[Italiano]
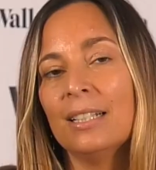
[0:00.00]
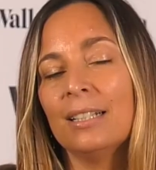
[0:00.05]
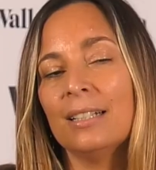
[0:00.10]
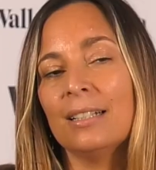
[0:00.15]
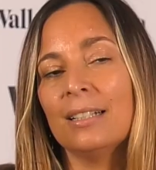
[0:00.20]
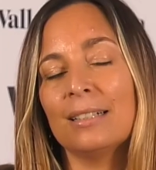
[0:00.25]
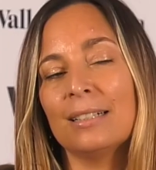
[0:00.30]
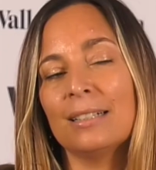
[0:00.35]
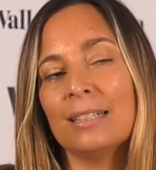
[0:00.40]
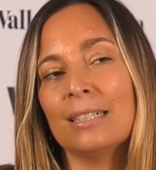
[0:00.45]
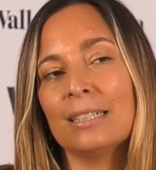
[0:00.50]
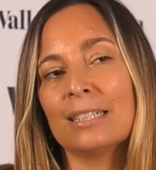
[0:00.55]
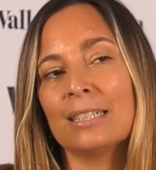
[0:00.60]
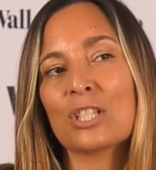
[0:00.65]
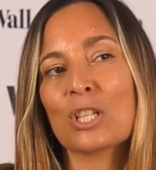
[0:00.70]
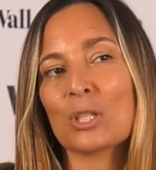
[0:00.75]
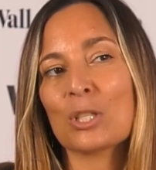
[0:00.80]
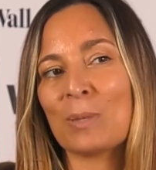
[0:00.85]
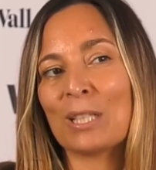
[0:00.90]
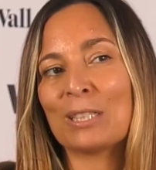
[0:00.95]
Eh,
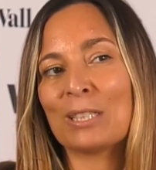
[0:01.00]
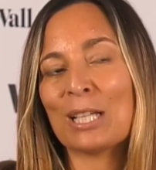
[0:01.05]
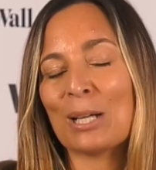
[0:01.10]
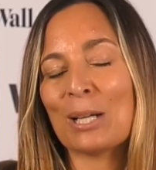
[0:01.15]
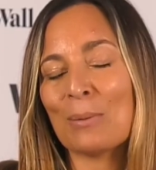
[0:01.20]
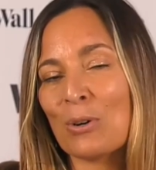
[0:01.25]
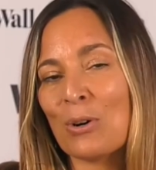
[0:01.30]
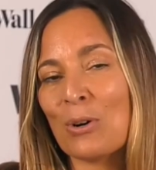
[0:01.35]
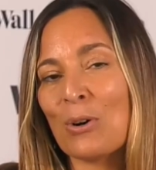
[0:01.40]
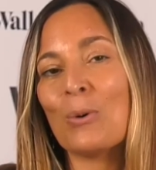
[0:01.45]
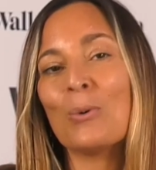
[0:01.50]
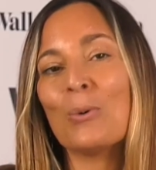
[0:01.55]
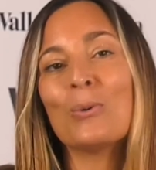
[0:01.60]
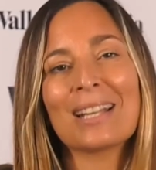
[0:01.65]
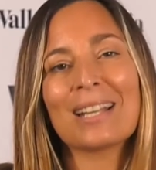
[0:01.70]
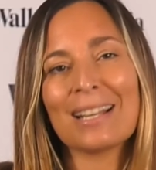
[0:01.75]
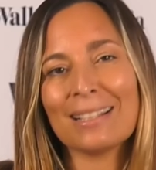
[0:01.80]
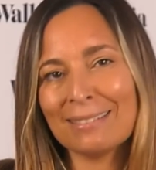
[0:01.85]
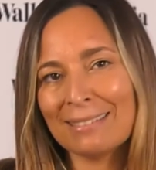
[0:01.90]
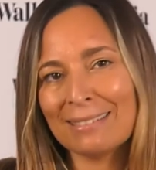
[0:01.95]
ci aspettiamo un
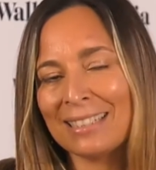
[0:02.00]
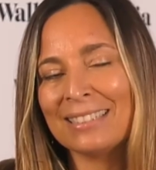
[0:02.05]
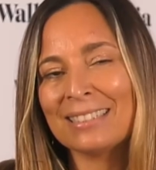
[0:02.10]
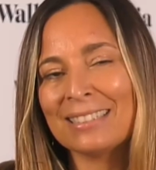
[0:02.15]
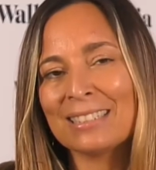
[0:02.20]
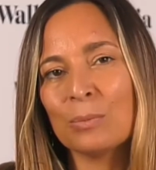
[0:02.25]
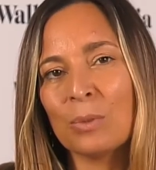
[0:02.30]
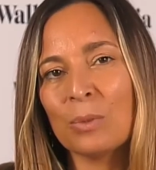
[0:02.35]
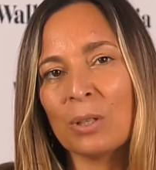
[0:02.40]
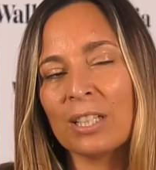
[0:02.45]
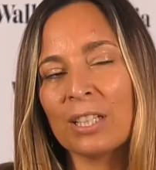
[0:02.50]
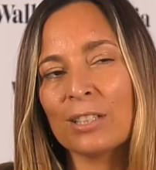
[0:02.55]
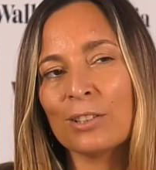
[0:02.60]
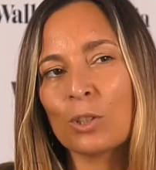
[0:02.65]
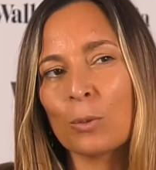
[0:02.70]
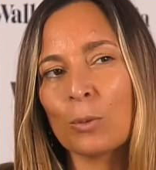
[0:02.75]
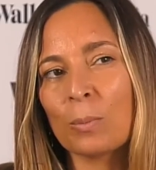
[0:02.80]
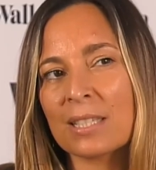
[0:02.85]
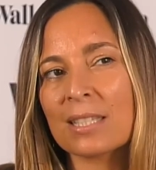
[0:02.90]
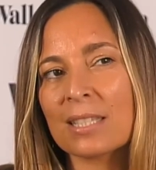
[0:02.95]
grandissimo
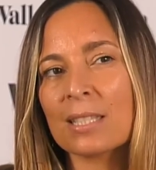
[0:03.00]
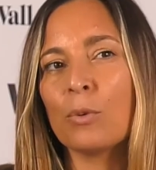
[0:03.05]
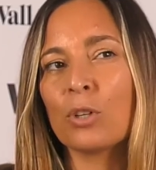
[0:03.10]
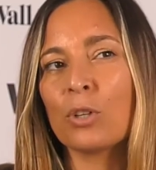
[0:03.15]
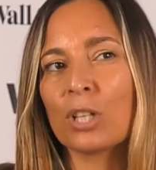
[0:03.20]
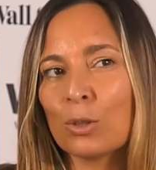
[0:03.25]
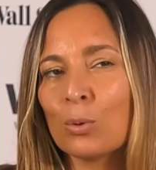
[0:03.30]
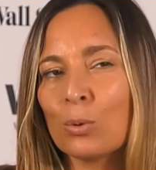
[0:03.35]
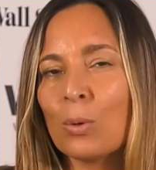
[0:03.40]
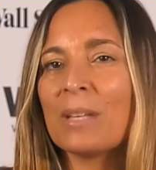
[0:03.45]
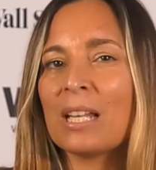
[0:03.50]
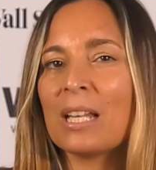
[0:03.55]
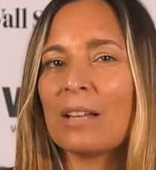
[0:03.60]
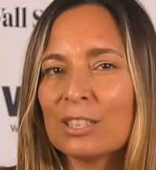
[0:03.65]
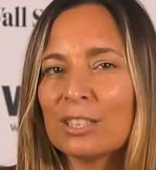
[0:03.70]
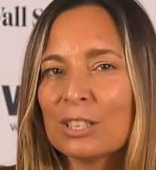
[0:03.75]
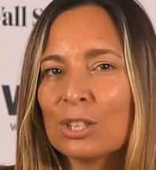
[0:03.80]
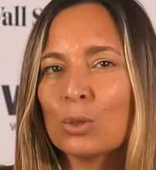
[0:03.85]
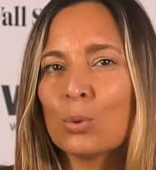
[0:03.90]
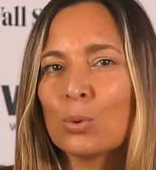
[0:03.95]
evento, pensiamo che il
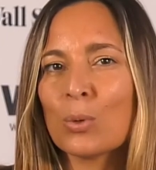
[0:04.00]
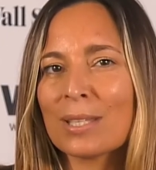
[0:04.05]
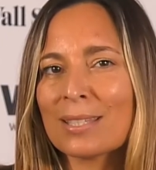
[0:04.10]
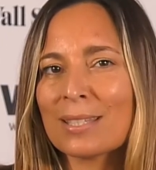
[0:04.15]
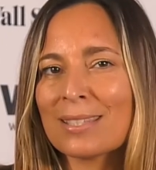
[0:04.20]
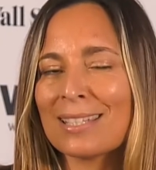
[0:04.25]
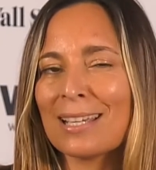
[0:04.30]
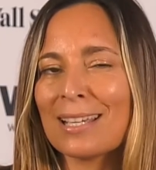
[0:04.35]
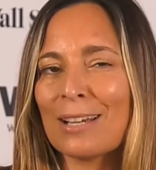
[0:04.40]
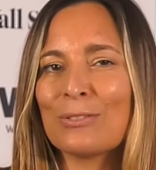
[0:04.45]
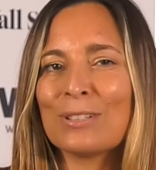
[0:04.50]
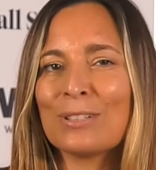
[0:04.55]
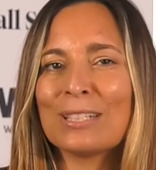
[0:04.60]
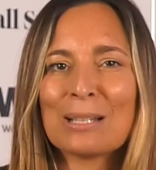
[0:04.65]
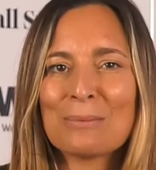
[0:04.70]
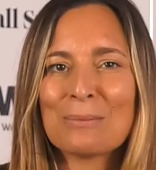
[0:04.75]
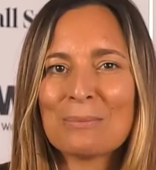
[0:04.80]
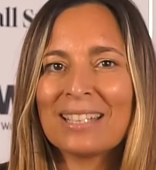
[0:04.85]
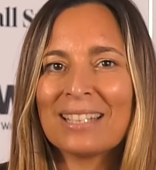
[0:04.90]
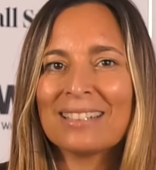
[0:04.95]
2022 sia
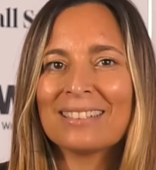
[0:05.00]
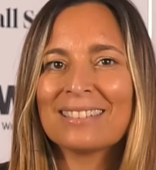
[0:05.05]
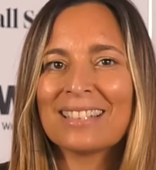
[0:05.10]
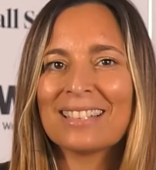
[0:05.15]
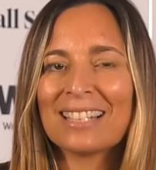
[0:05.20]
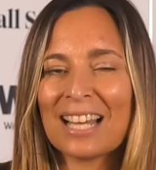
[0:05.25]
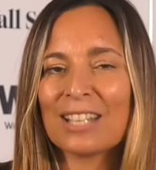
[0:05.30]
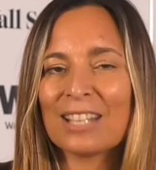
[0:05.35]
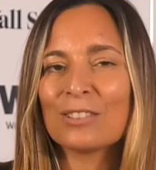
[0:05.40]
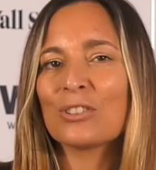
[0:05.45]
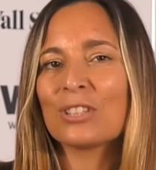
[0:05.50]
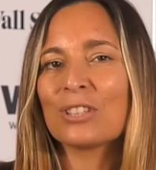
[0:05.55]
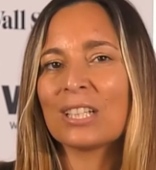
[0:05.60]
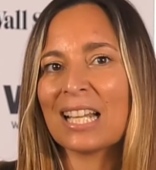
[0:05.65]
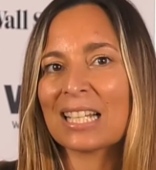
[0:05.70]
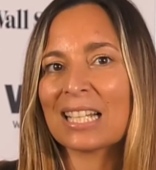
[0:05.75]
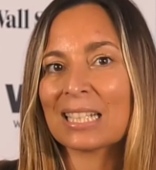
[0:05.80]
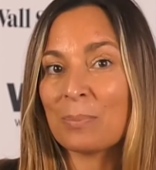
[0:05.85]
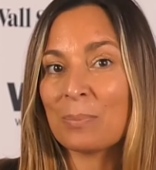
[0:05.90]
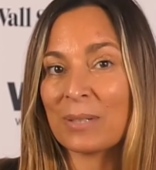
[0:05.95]
finalmente l'anno
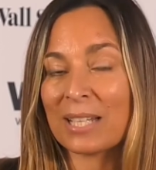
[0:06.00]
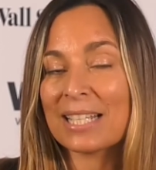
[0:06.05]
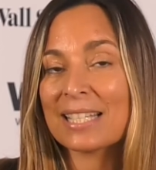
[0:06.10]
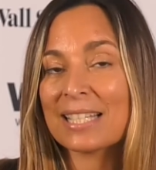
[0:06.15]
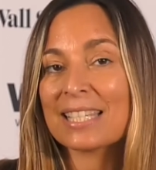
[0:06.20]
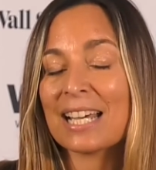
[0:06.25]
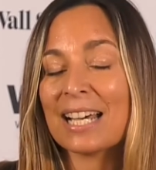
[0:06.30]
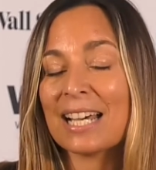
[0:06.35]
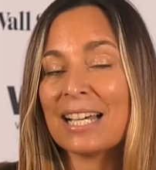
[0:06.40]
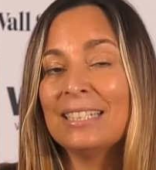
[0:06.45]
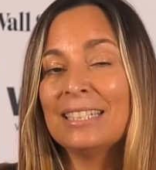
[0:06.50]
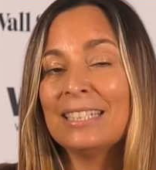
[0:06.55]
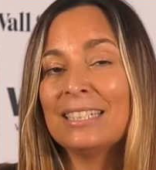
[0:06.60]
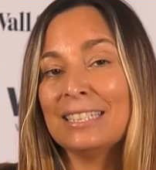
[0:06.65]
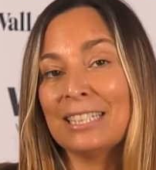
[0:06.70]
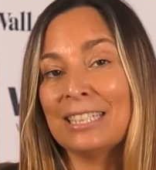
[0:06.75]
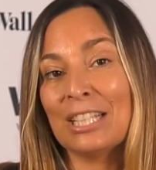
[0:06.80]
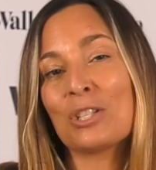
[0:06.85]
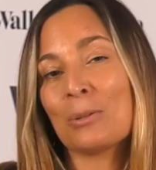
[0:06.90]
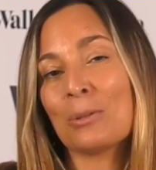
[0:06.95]
della ripresa
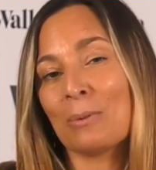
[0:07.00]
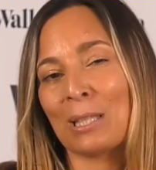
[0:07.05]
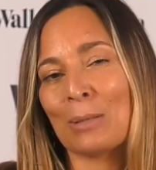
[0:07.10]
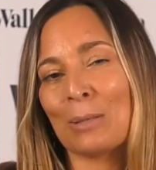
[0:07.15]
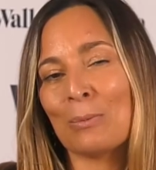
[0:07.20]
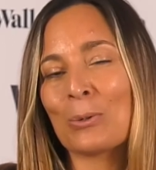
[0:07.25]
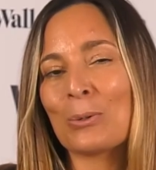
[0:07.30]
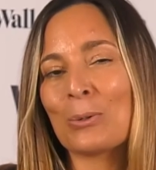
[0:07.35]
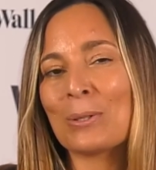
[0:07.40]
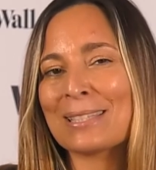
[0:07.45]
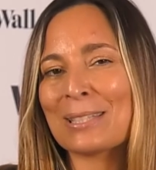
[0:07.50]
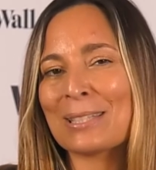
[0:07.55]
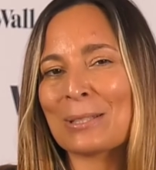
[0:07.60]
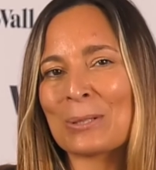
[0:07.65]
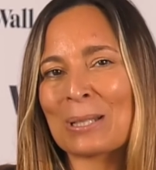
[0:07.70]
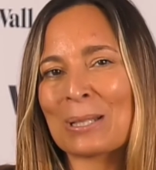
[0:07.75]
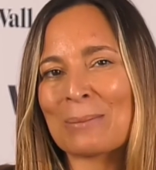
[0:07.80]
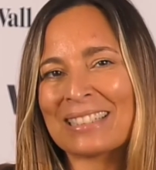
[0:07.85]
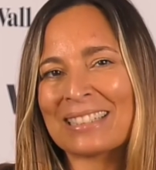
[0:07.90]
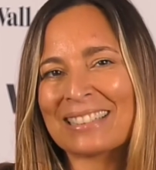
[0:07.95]
e ci vediamo qui
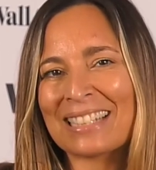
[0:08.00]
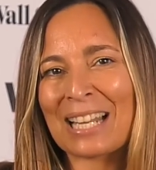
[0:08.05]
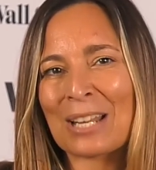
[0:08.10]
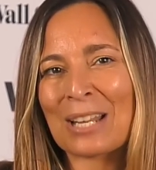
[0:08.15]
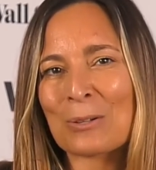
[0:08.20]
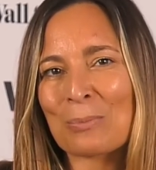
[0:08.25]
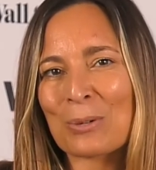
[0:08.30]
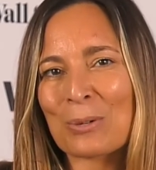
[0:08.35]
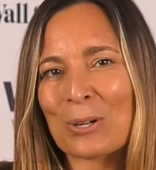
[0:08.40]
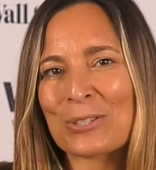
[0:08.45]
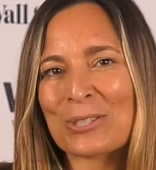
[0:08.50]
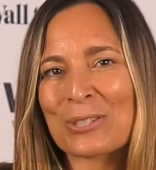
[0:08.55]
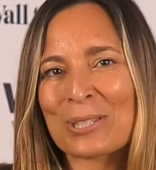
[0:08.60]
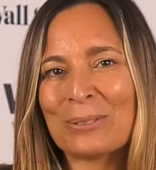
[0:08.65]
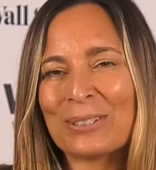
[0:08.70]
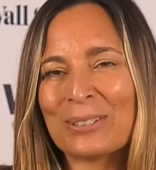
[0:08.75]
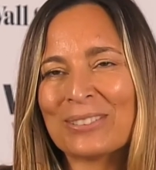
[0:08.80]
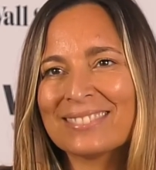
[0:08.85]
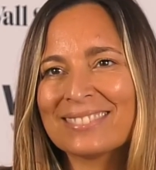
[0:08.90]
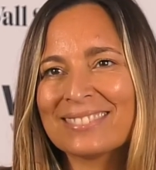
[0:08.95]
sicuramente l'anno prossimo.